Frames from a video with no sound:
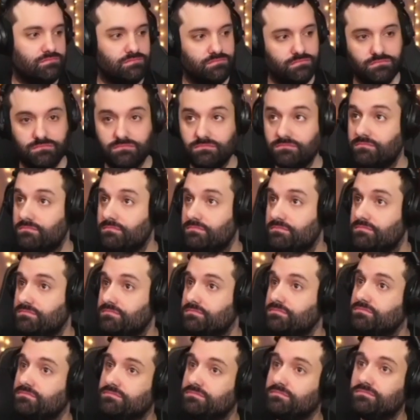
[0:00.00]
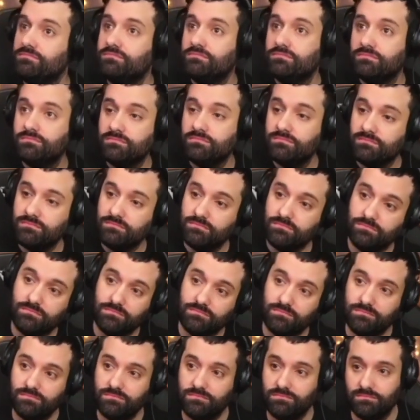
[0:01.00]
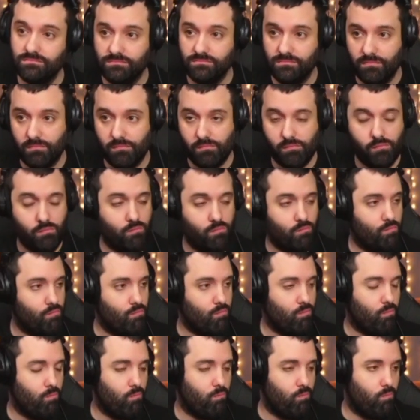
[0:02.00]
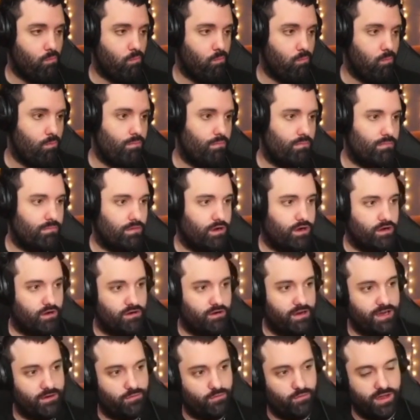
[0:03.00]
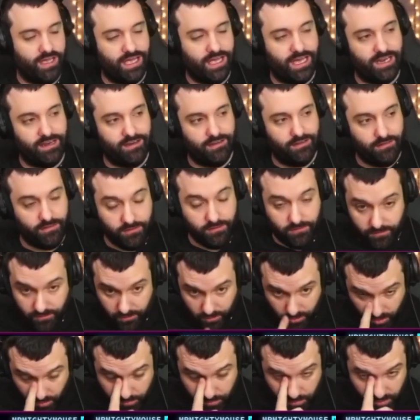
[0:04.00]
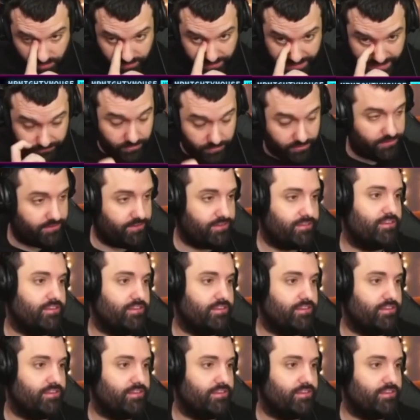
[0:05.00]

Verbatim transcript: Uh, shoutouts to creators. Yes. All right, thank, we got thank you. two more levels.